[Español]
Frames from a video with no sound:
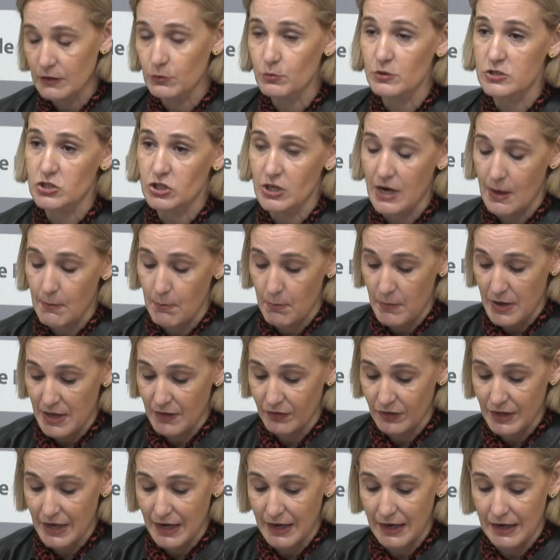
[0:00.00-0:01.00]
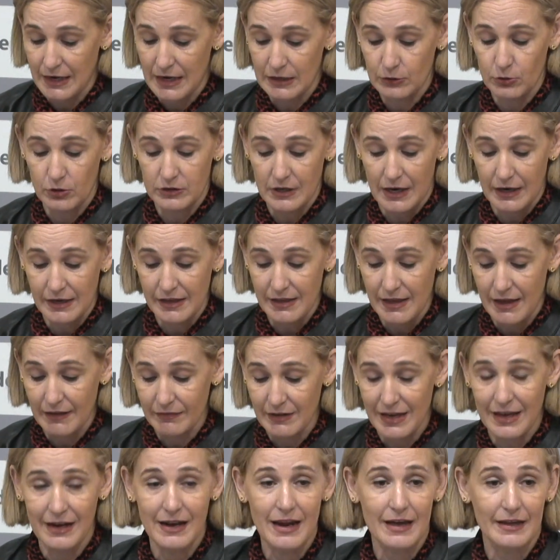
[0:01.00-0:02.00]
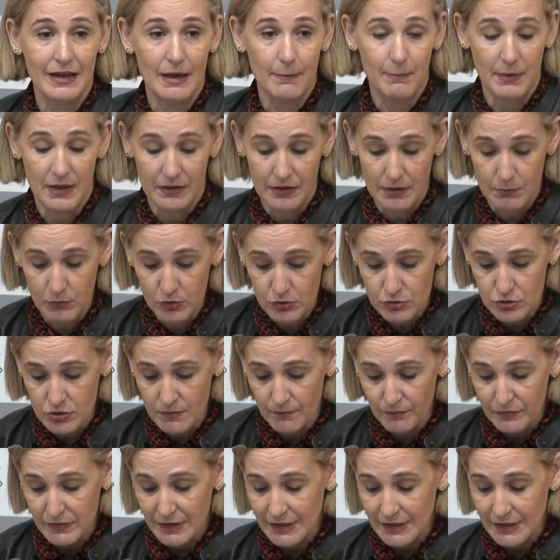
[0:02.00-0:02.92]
nuestra enmienda a la totalidad en la que pedimos